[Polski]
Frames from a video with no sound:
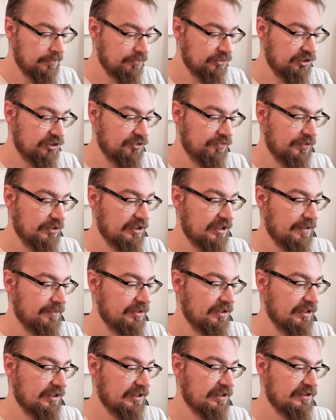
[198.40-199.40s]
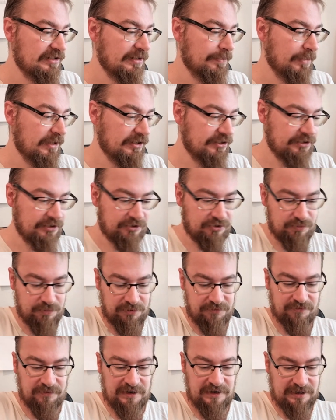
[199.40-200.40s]
przed świętami takie zapasy
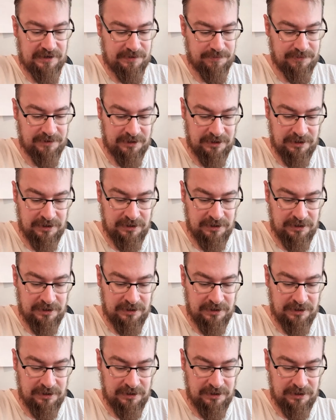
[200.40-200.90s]
kupowałem